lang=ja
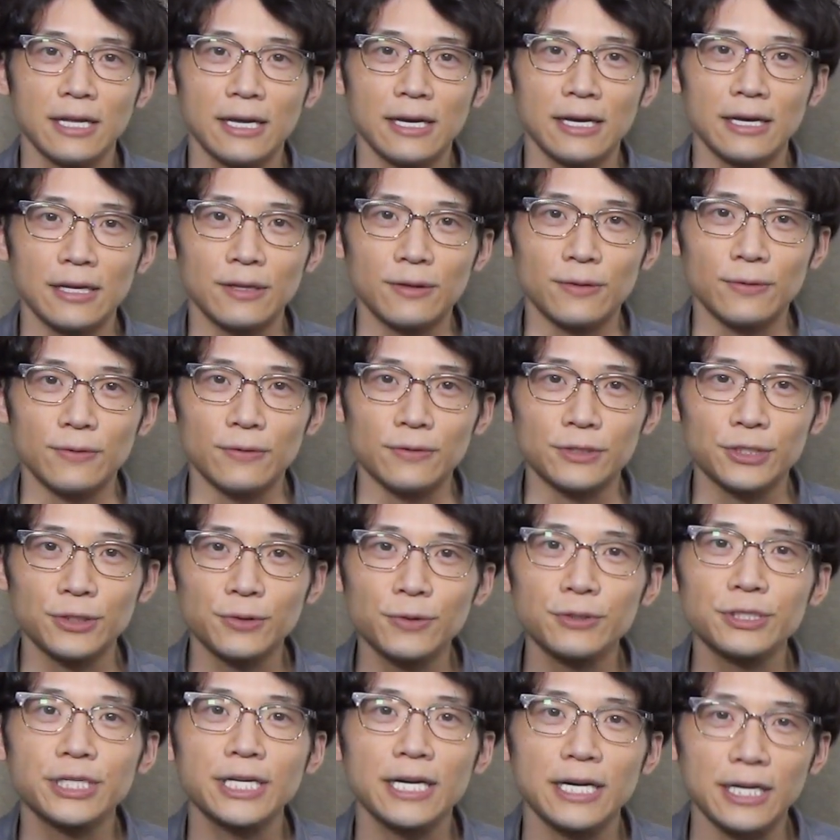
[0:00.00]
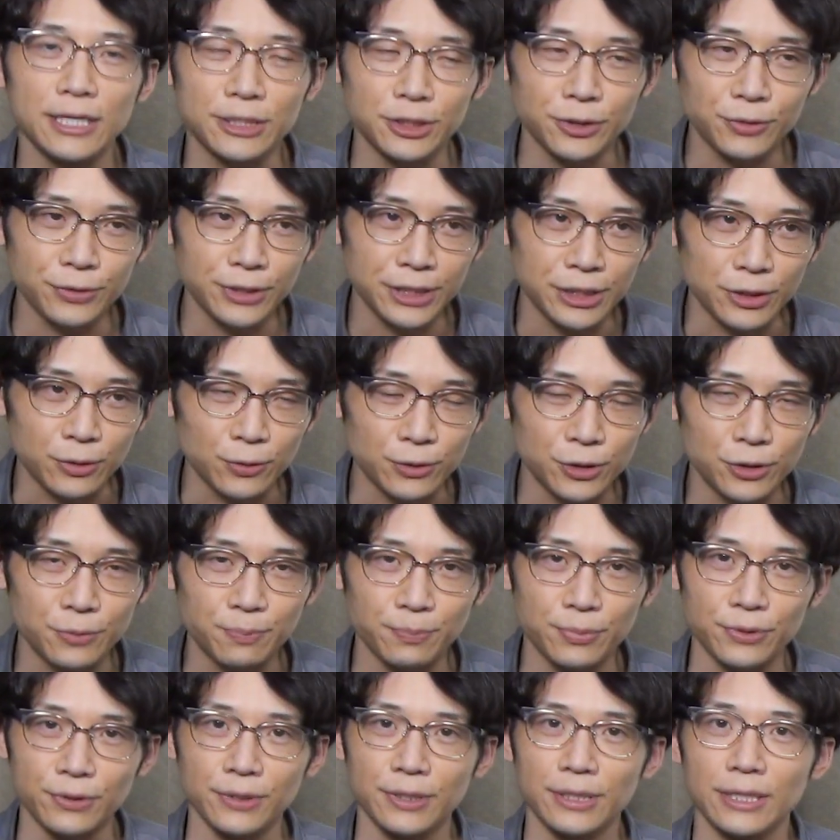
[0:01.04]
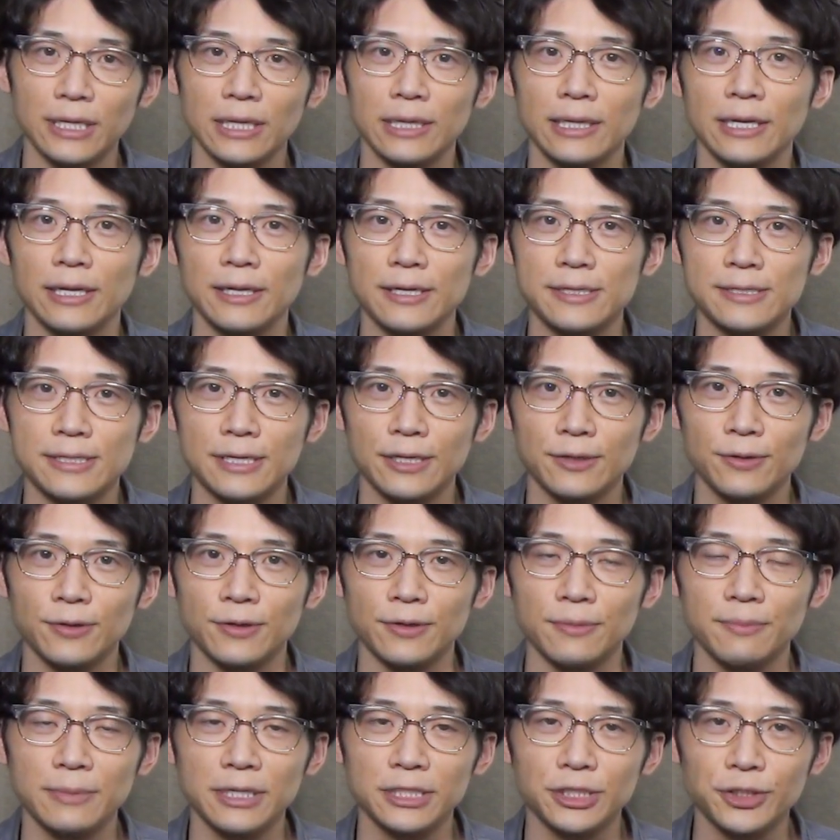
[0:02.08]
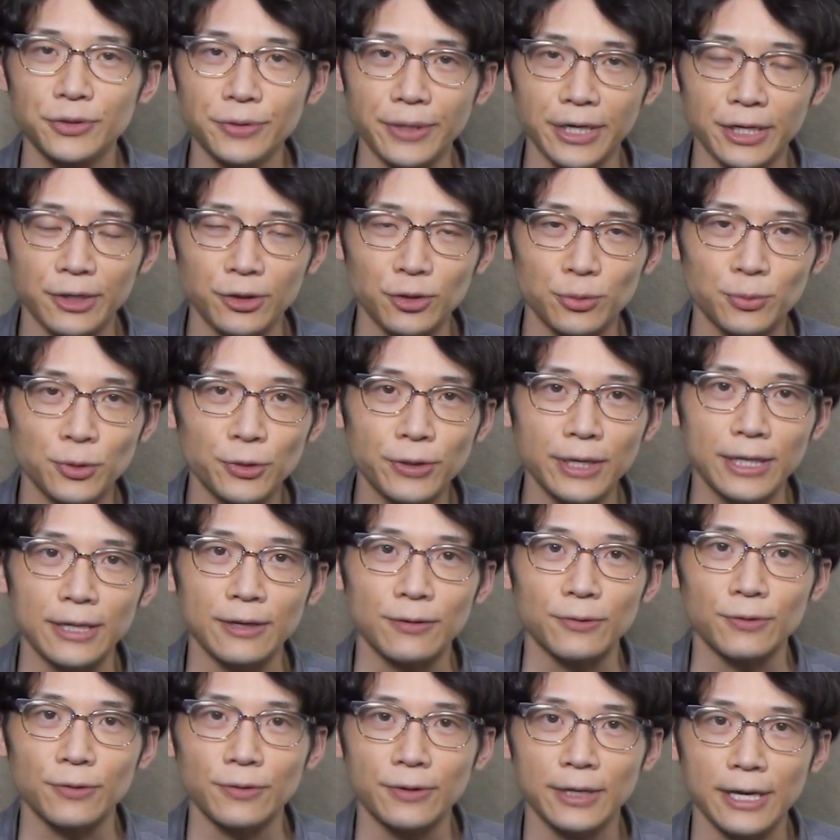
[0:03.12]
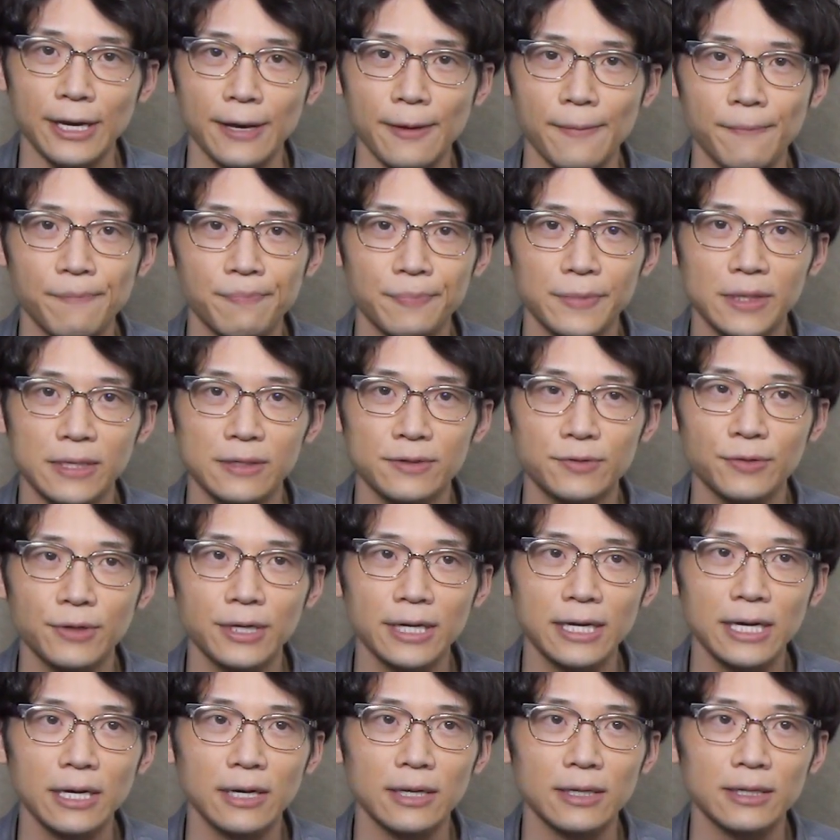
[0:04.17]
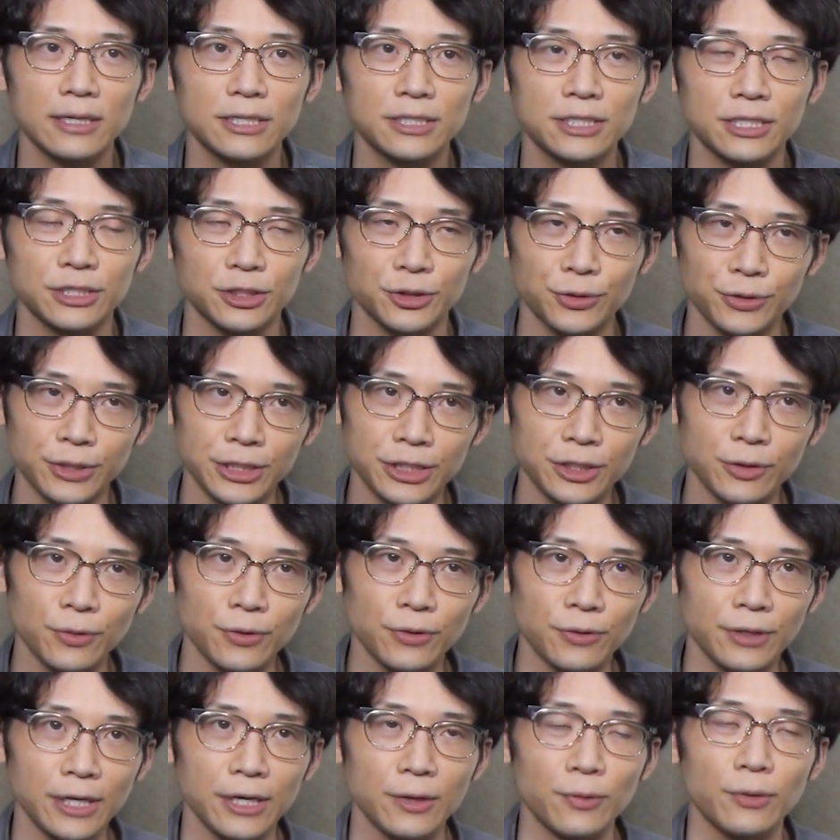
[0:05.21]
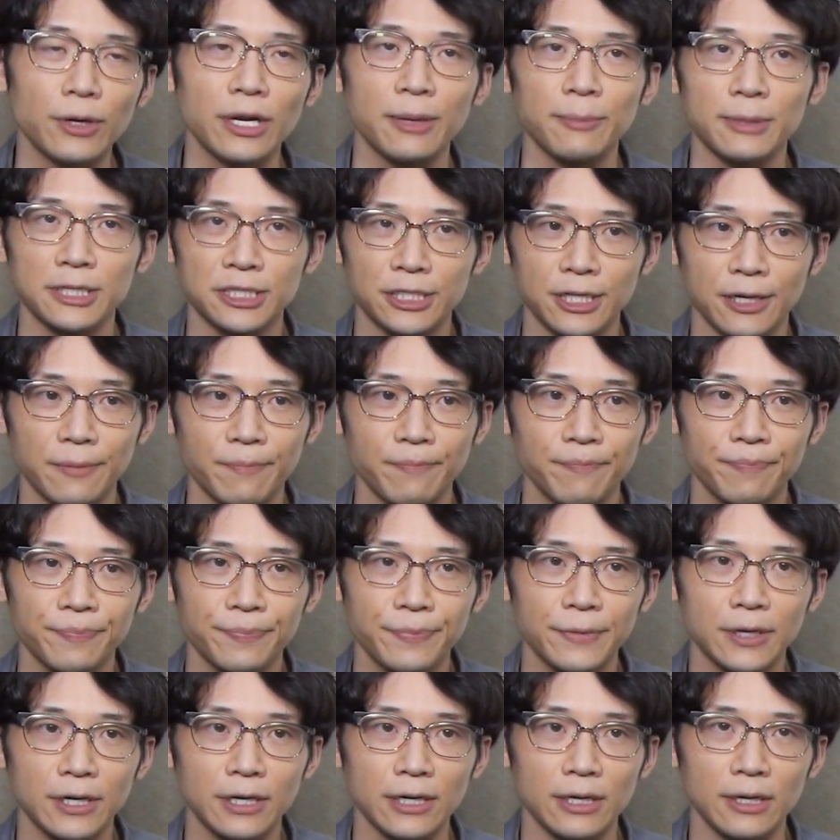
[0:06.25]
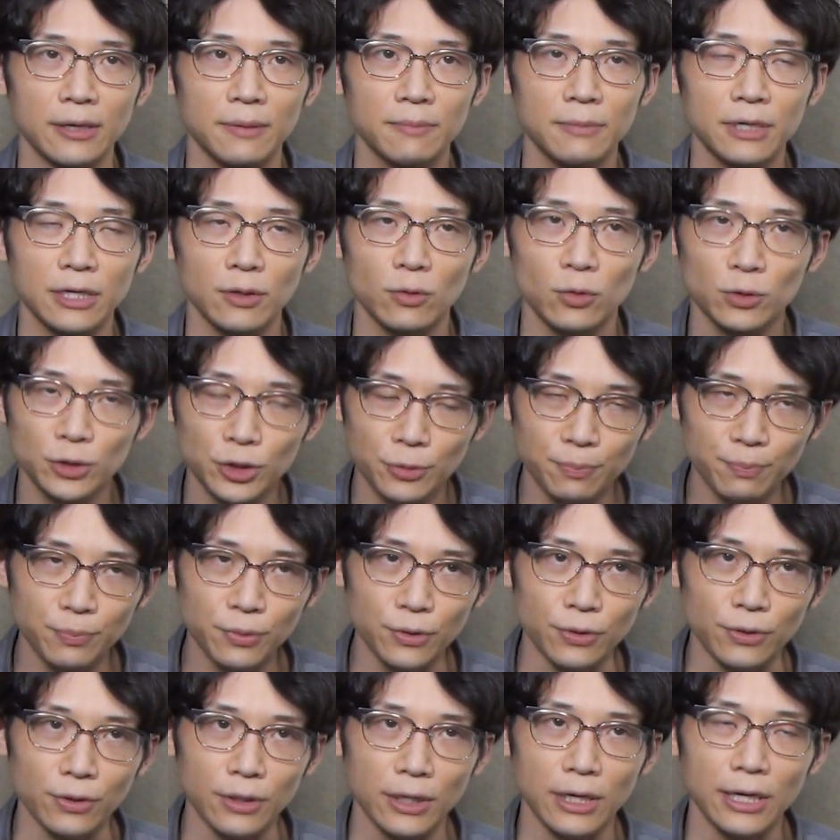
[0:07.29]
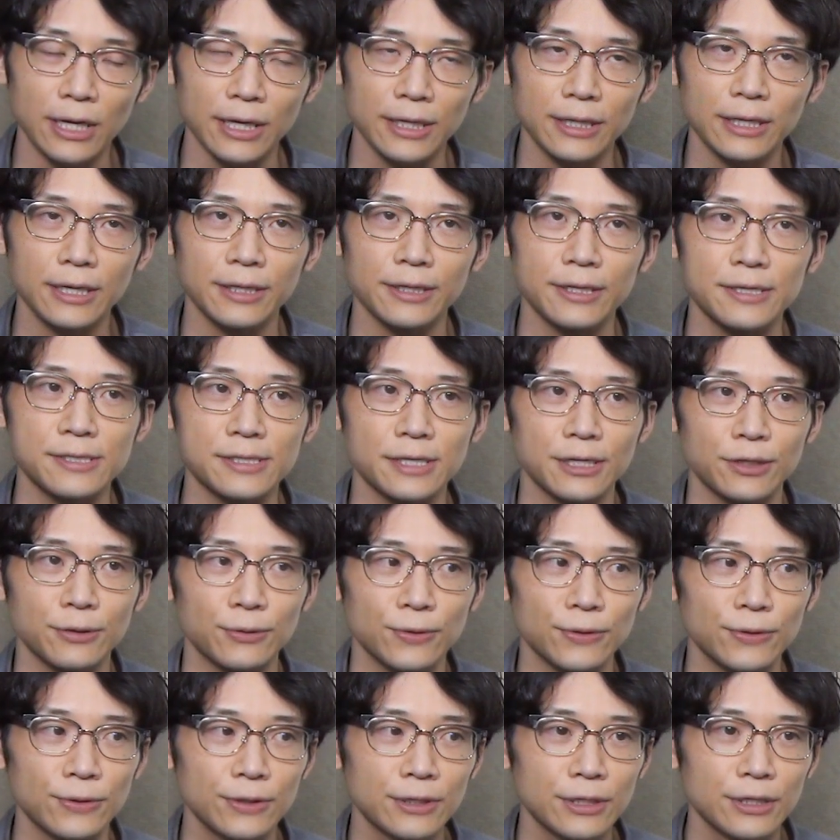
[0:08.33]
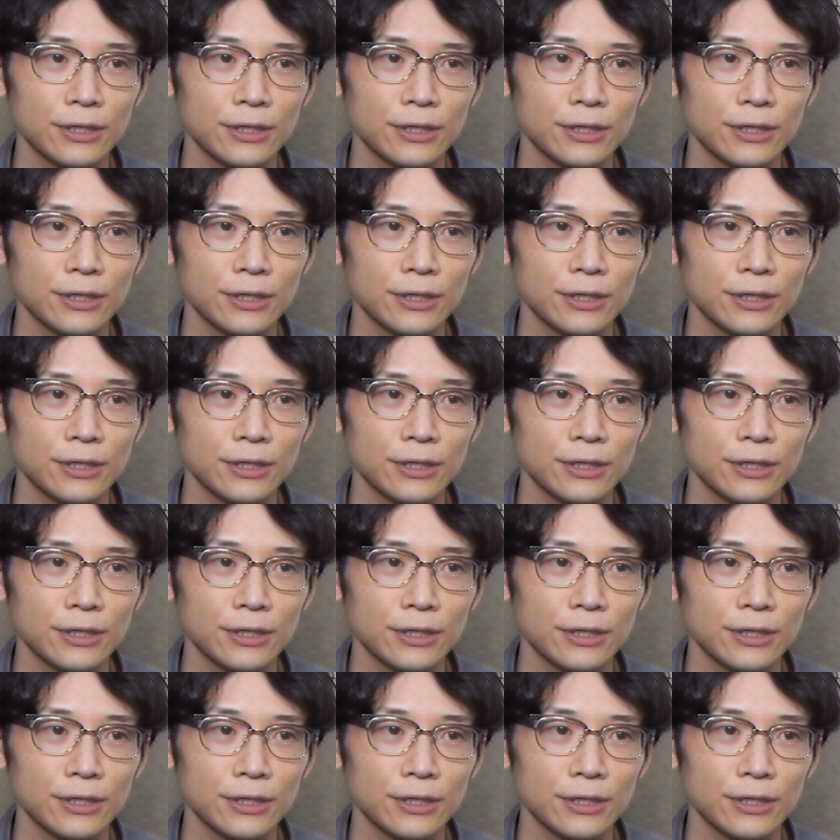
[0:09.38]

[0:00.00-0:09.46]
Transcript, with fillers: えっ、と集合時間が12時50分だったんですけどまあ準1級も受けてるのでそれが確か12時頃に終わりましただからまあ50分空いたんですけど